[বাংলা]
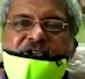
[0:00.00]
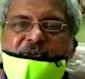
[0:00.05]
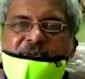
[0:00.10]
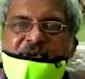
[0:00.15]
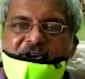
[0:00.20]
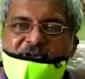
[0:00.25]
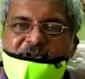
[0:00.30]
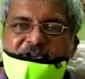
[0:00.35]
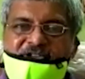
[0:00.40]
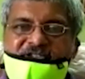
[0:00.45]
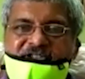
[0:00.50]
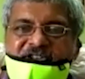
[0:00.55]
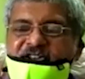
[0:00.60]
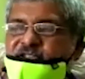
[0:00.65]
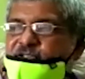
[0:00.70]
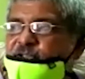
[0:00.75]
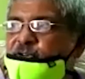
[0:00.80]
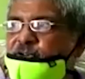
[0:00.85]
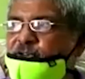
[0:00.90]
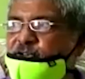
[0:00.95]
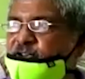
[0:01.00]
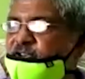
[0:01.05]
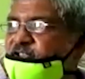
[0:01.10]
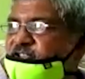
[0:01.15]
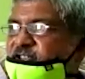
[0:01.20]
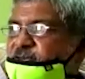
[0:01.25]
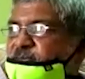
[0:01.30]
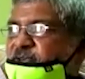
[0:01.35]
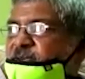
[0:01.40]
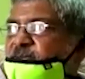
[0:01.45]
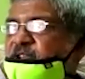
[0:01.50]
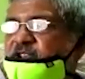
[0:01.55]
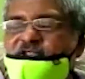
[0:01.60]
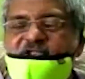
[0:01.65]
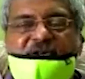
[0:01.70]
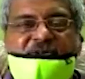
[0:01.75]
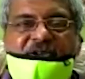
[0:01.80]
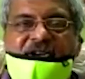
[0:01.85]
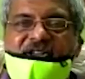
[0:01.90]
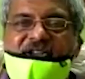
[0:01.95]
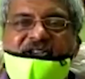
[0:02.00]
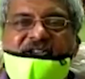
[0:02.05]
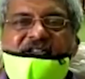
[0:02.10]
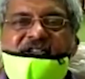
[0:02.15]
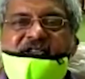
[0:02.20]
সভা করেছিলেন তখন সিপিএমের জমানা